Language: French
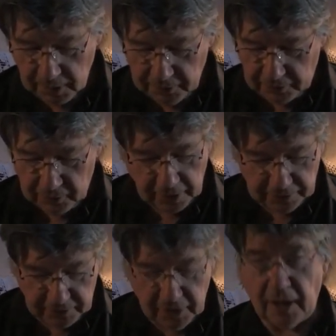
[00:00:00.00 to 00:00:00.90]
c'est dans la
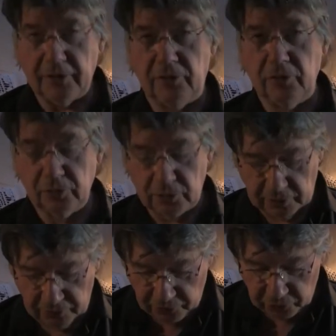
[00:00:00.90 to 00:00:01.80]
sidération de
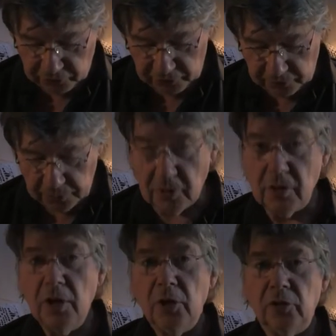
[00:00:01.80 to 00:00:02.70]
ces
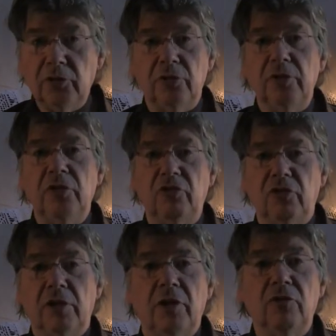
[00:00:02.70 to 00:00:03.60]
franchissements que se
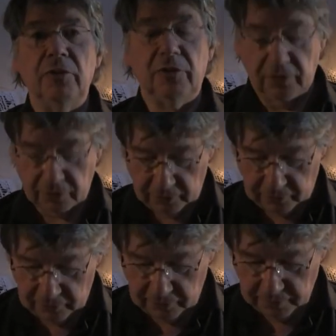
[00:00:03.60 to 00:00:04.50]
niche la
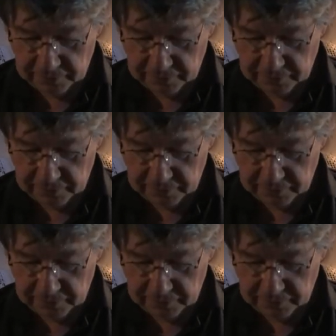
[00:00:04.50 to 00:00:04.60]
jouissance.